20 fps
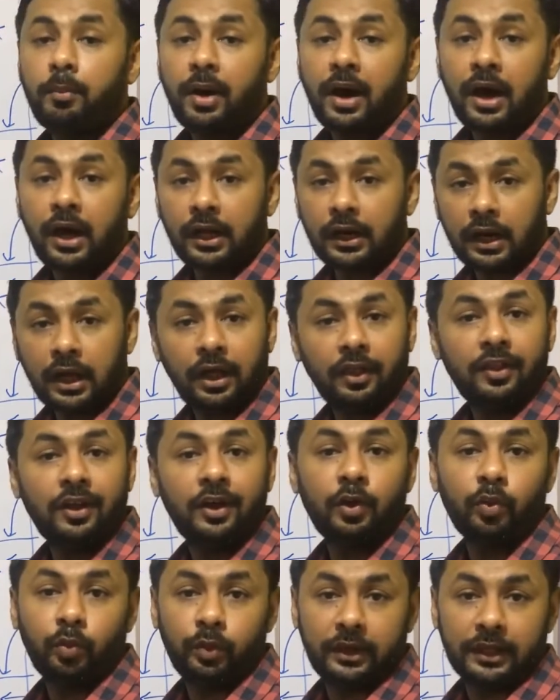மாறாத
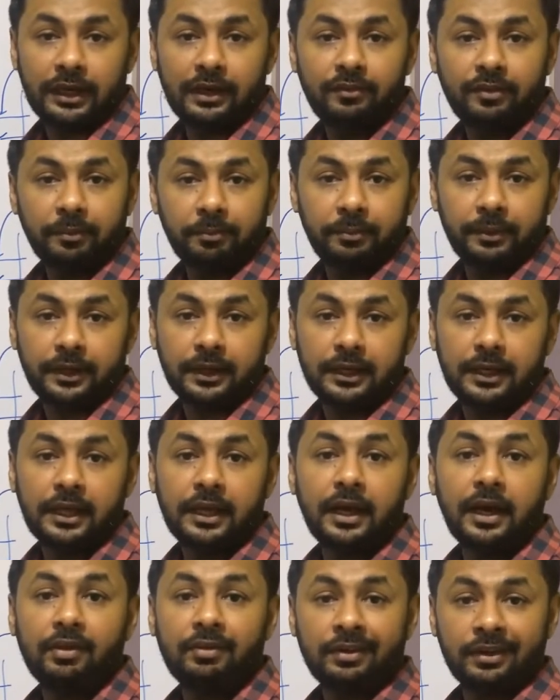உடல்
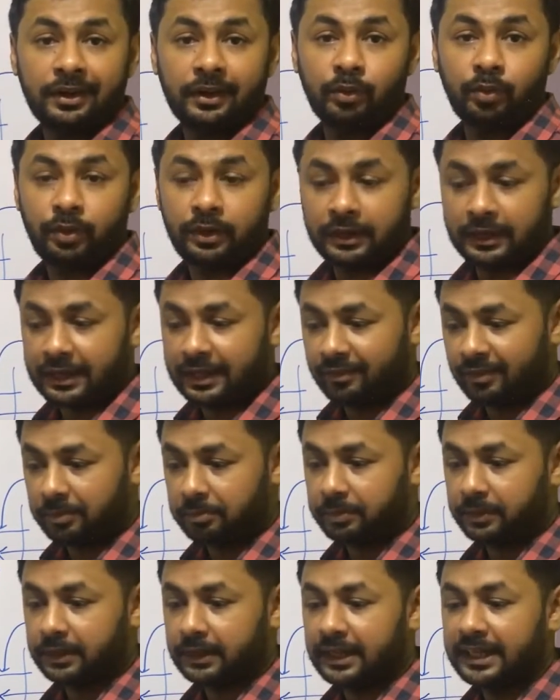வெப்பநிலை அட உடல்ட
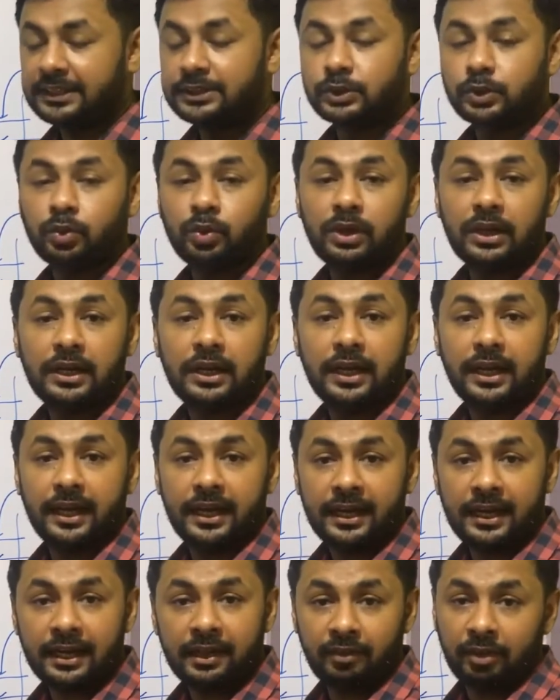வெப்பநிலை சூழலில்
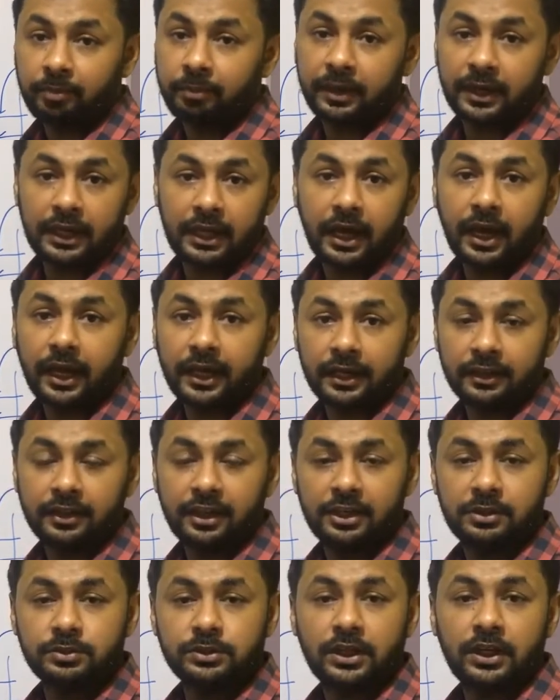என்ன வெப்பநிலையாக
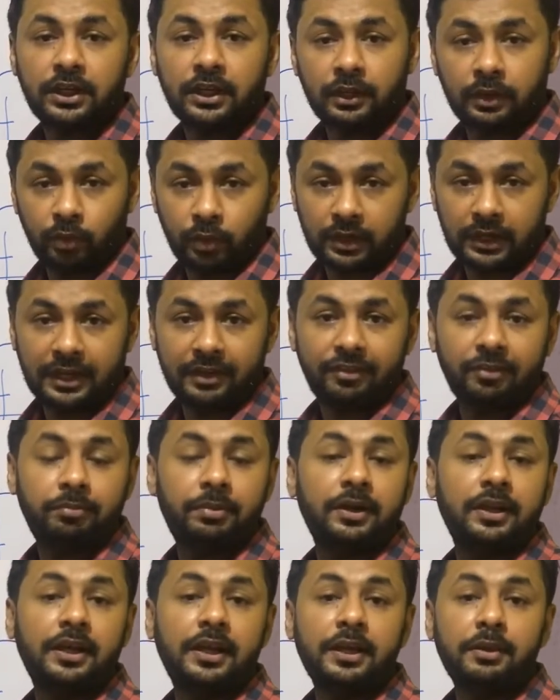இருந்தாலும் சரி உடல்ட
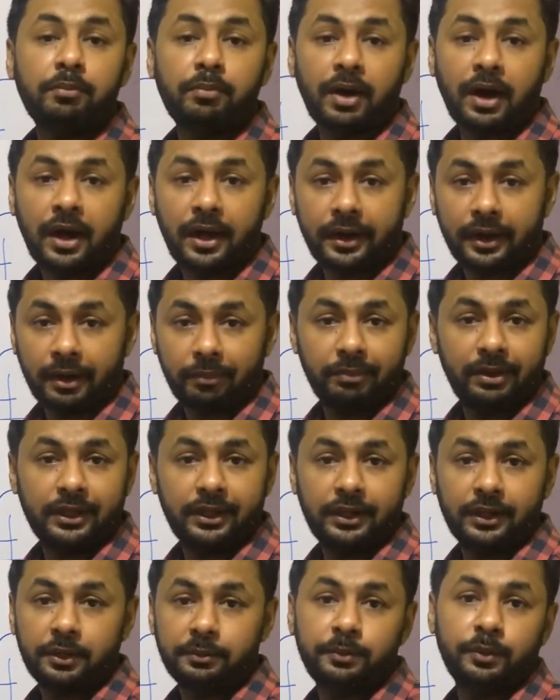வெப்பநிலை மாறாமல்
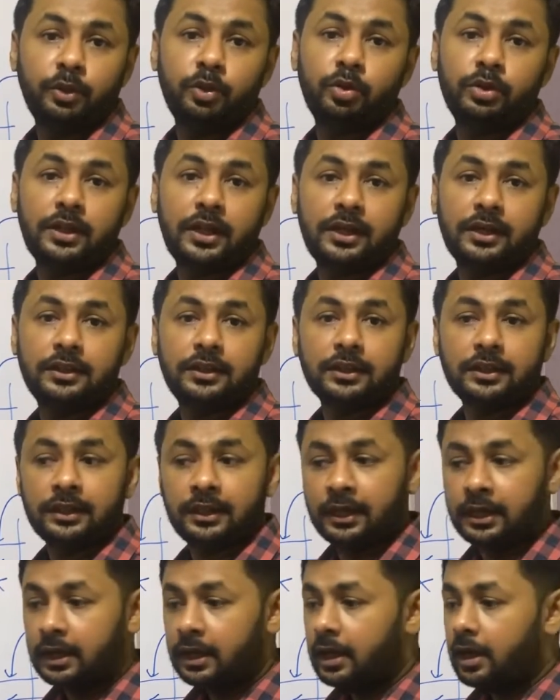இருக்க போகுது உதாரணத்துக்கு
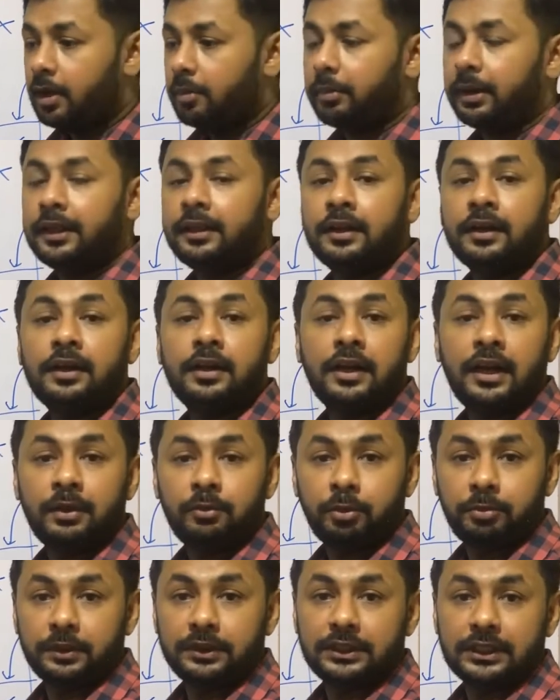மனிதன்கள்
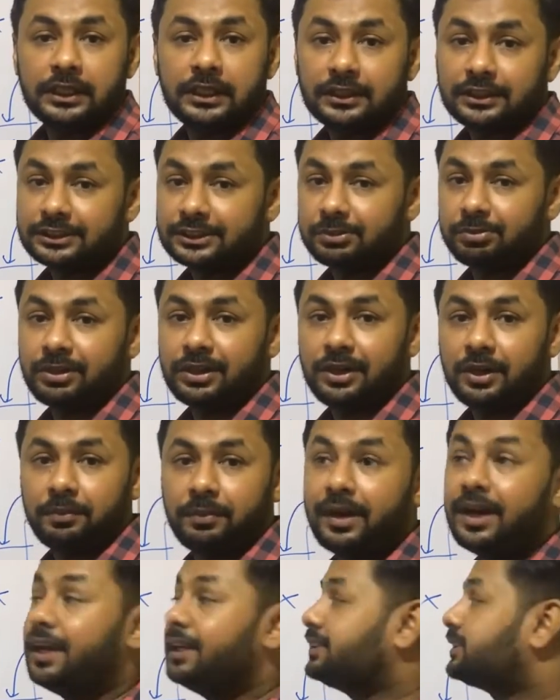எல்லாம் முப்பத்தி ஏழு தசம் ரெண்டு
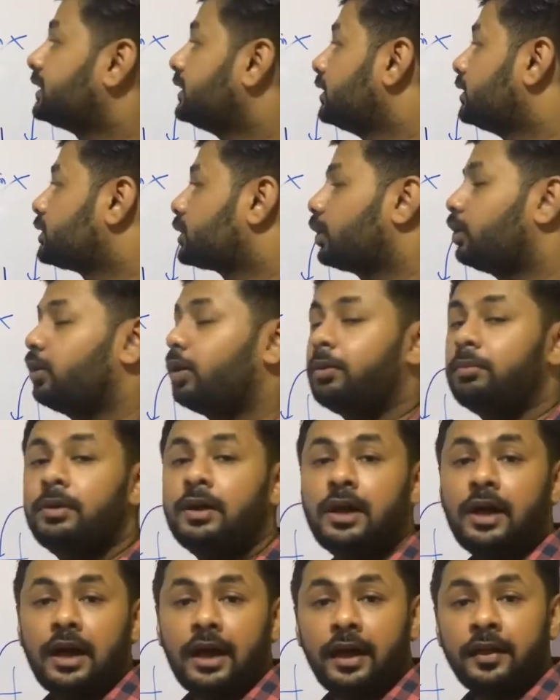என்று சொல்லுவோம்
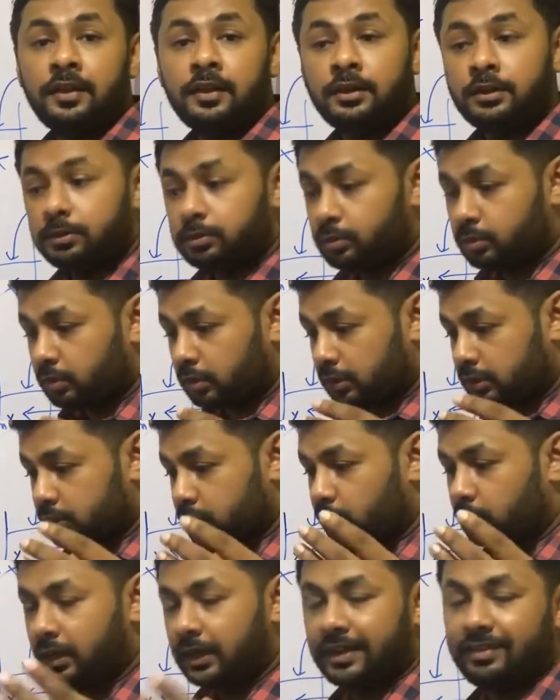அது
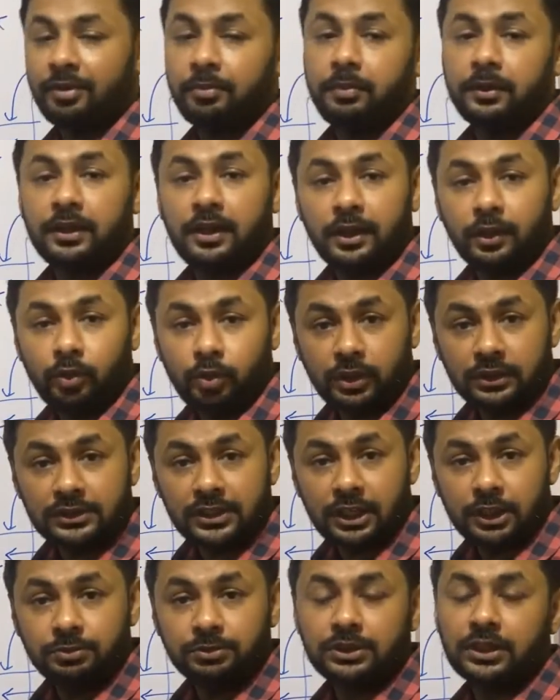சூழல்ட வெப்பநிலை
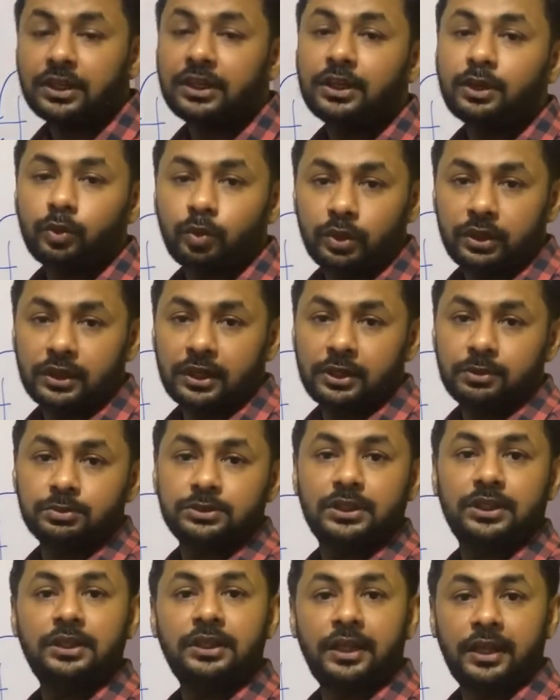குறைஞ்சாலும் சரி கூடினாலும்
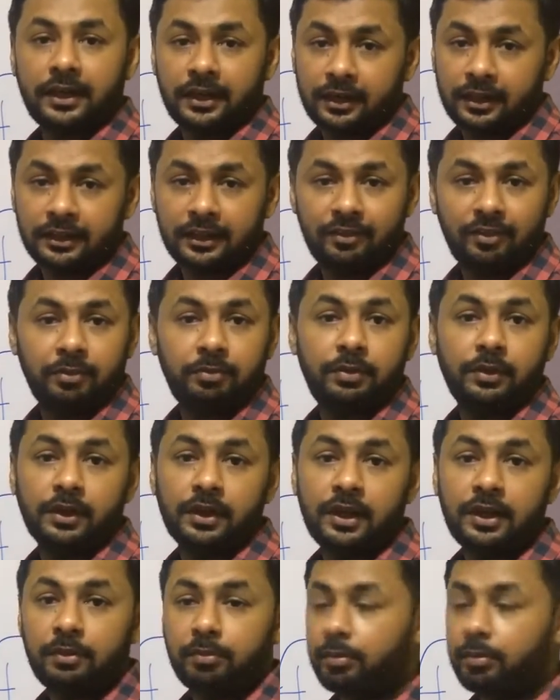சரி எங்கட அந்த வெப்பநிலை